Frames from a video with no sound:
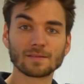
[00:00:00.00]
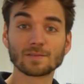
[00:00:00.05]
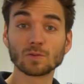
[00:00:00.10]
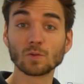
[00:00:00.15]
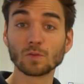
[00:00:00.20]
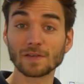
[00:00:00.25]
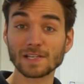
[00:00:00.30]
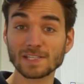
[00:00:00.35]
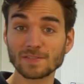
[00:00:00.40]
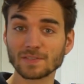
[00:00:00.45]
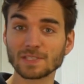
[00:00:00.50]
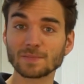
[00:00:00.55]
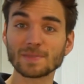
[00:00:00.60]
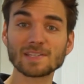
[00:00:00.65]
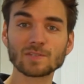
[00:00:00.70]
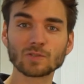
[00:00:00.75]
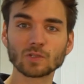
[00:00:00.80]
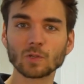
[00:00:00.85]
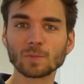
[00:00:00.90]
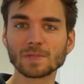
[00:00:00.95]
So, fassen wir die
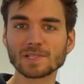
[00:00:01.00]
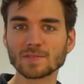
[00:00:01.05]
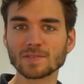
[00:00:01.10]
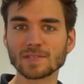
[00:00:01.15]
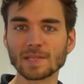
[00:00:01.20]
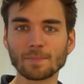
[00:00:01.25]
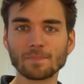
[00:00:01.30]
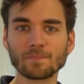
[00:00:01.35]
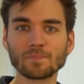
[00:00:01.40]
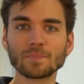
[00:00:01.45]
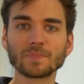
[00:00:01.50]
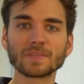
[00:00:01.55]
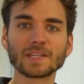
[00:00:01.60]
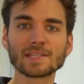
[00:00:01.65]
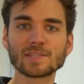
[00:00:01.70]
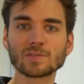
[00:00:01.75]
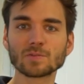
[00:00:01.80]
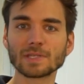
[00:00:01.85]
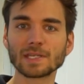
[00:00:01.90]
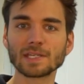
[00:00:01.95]
Messung nochmal zusammen.
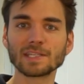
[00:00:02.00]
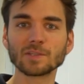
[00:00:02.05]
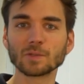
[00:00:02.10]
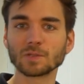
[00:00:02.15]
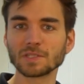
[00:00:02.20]
Dazu nenne ich